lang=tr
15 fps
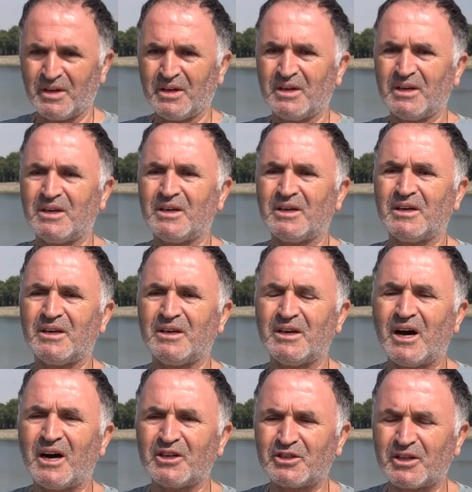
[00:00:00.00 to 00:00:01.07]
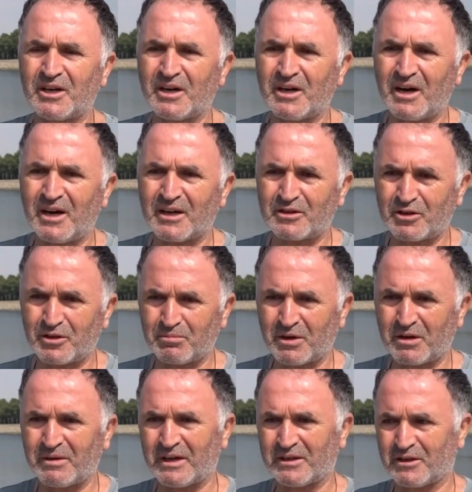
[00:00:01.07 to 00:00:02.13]
E, yağışları
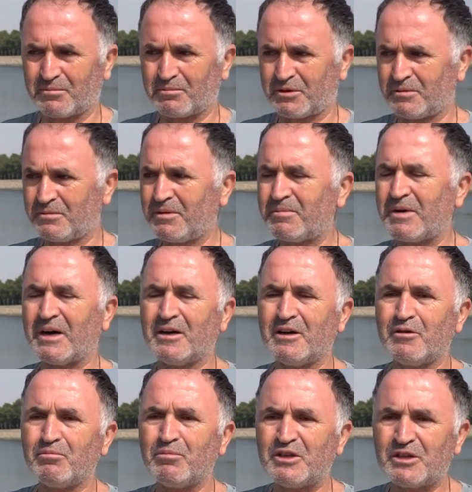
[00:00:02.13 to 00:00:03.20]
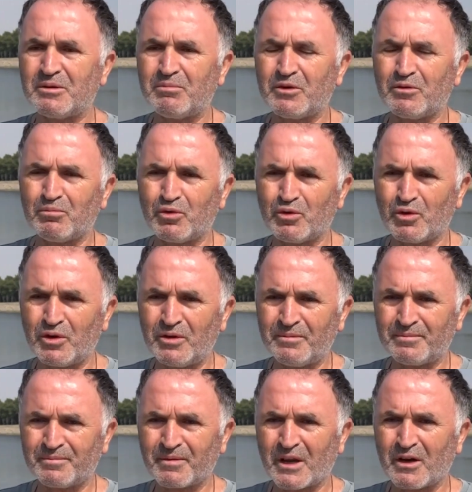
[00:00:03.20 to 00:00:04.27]
arttırma ve azaltma şansımız ama bizim bunu
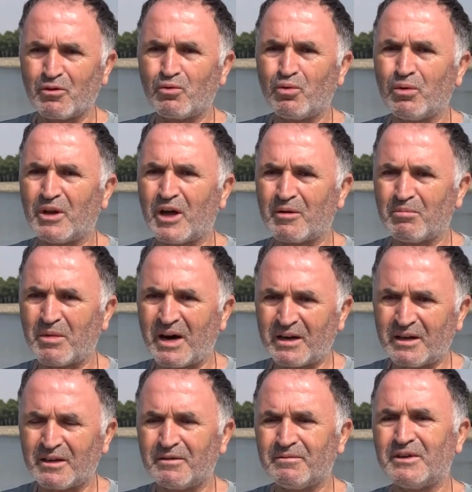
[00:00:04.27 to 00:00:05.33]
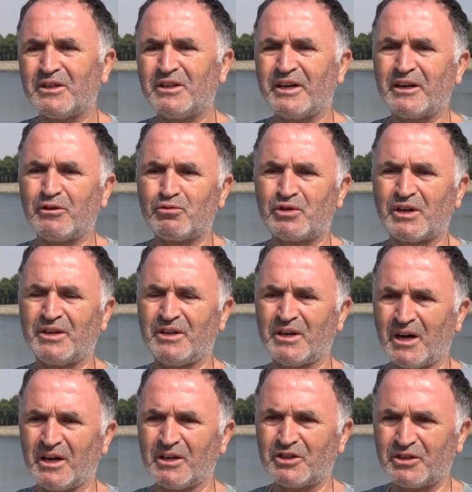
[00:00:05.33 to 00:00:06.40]
kullanmak ve yere düşen
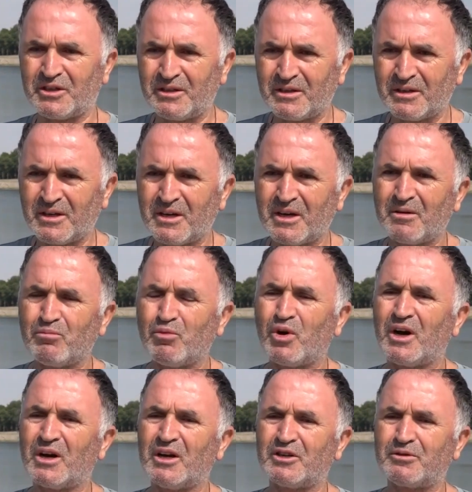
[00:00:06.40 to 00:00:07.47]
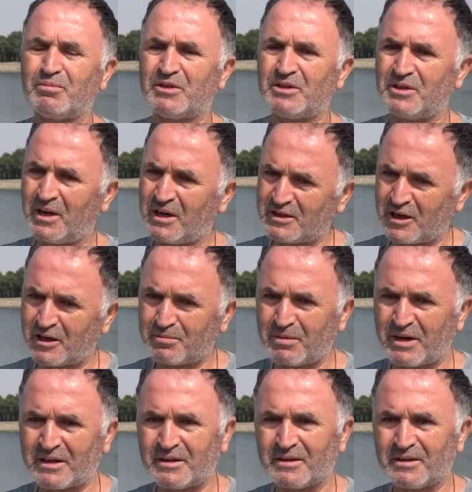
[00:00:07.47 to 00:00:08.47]
yağışın buharlaşmasını azaltmak,